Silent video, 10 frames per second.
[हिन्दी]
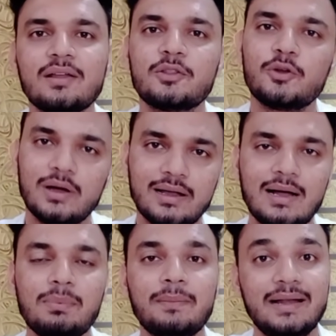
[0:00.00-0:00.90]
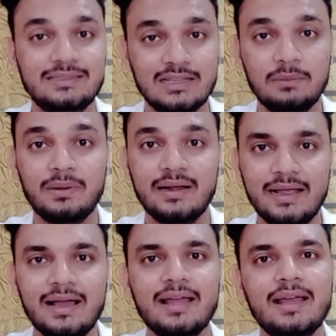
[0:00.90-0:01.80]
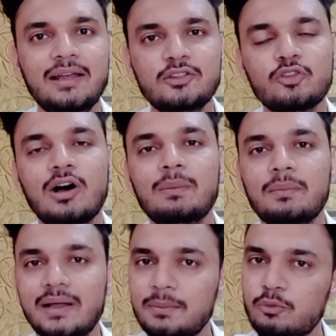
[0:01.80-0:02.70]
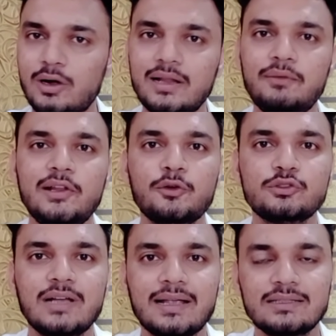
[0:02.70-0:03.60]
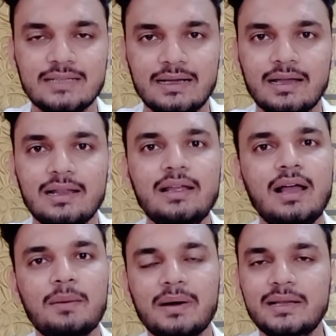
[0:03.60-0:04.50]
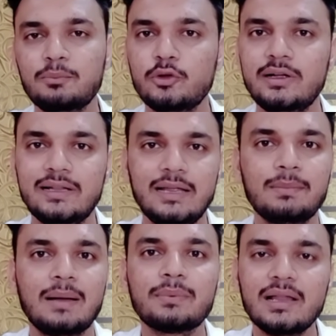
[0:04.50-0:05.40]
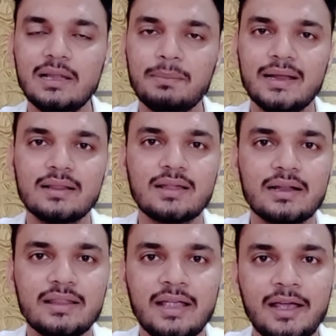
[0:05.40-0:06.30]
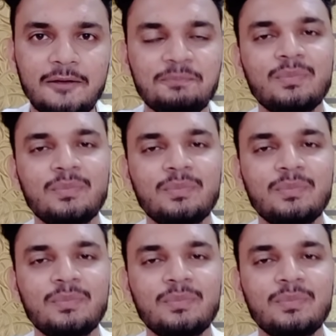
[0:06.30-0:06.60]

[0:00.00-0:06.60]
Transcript: तो अगर आप हमारे चैनल पर नए आए हैं तो आप हमारे पुराने वीडियोस जाके चेक कर लें हमारी पूरी टीम आपके लिए मेहनत करती है